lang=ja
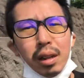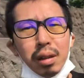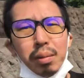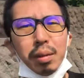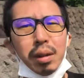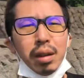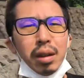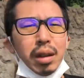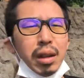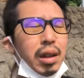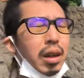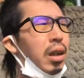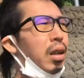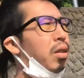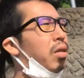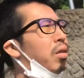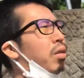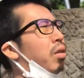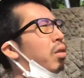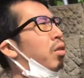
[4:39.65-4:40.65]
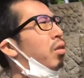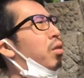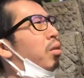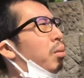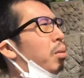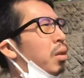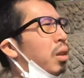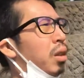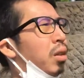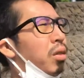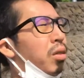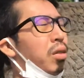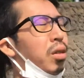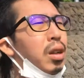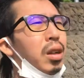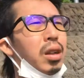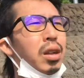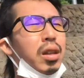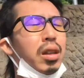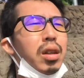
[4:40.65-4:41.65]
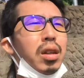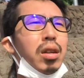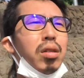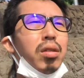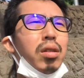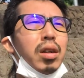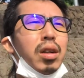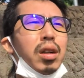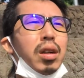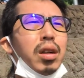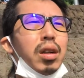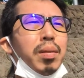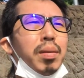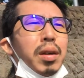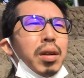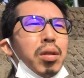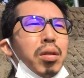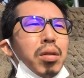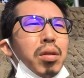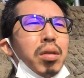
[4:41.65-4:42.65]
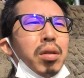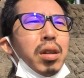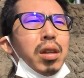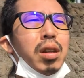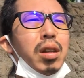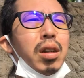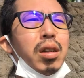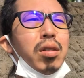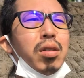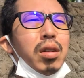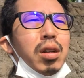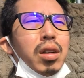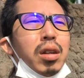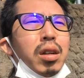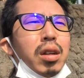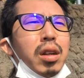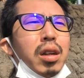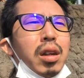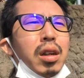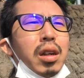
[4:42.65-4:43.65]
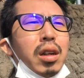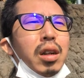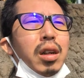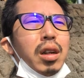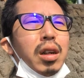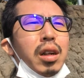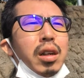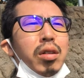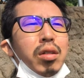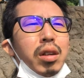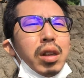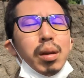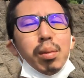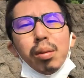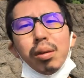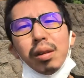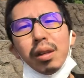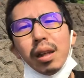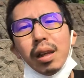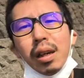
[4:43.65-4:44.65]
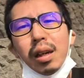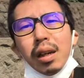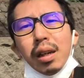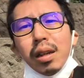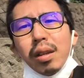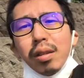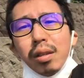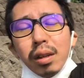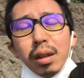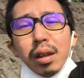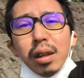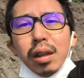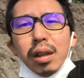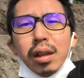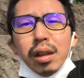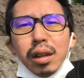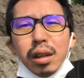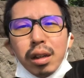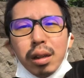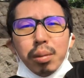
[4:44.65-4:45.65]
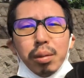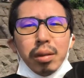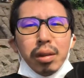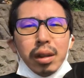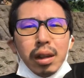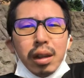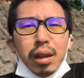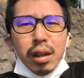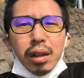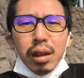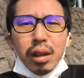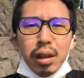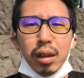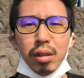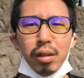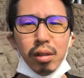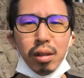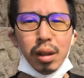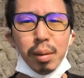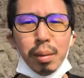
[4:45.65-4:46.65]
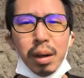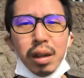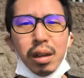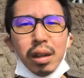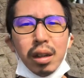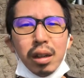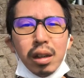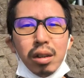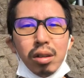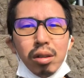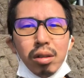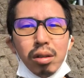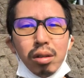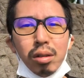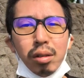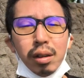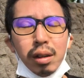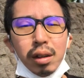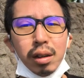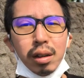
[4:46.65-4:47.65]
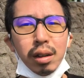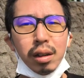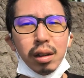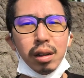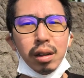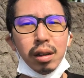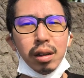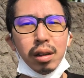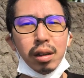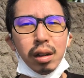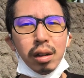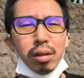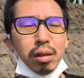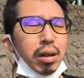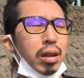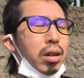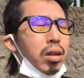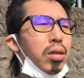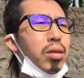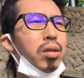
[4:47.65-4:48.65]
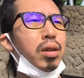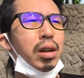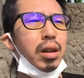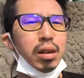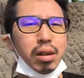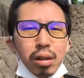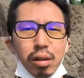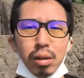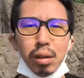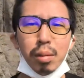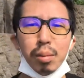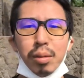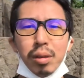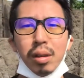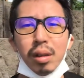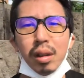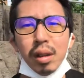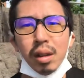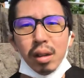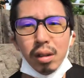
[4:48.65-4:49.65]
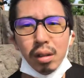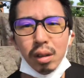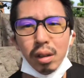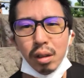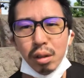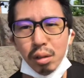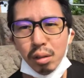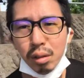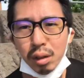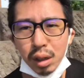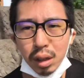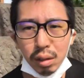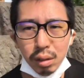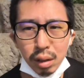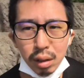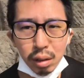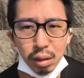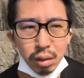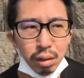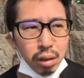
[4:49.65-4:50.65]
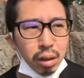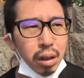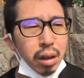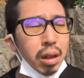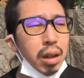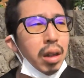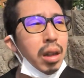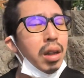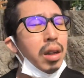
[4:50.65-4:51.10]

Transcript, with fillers: まあね、早くの巣ごもり状態だったりとか、まあ、旅行行ったりとかして、えっと、気分転換ですね気分転換できるのが、万年にするとなかなかねあの体調改善とか難しくなるような気はするんで